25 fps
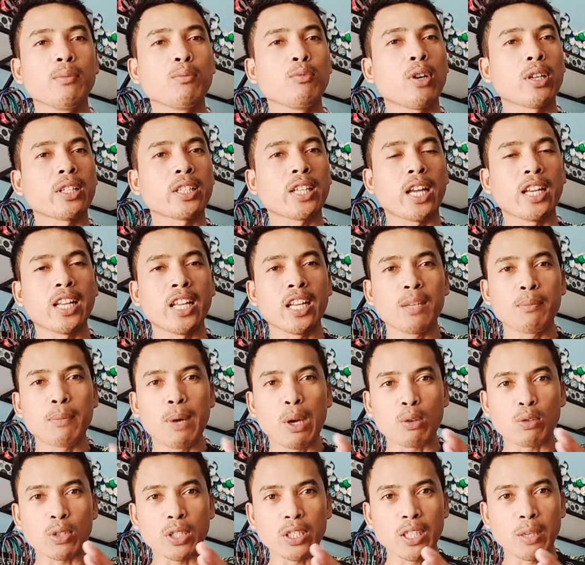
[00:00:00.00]
Buat kalian yang
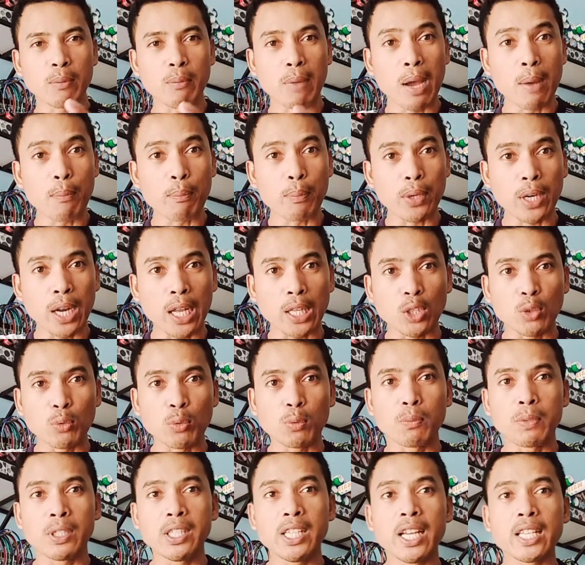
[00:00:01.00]
baru saja mampir atau
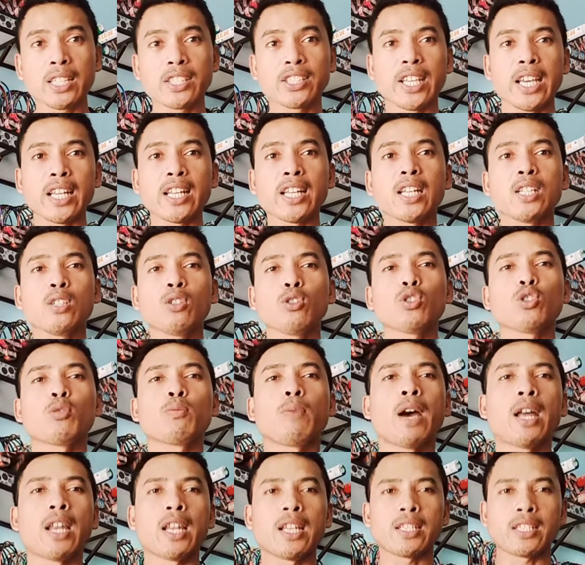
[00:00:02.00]
melihat channel Youtube
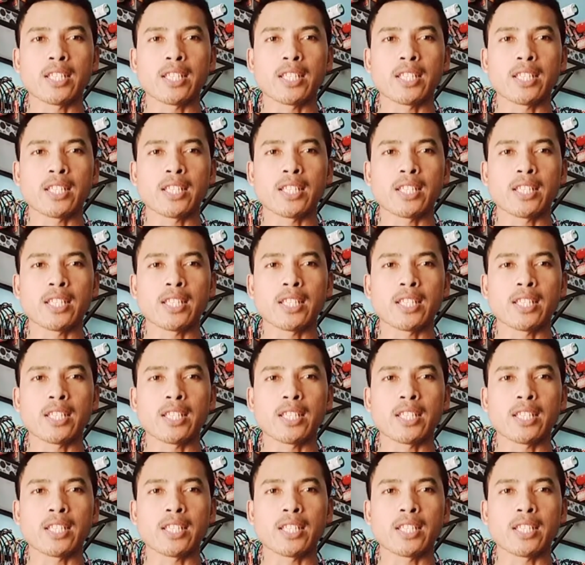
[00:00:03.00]
Alan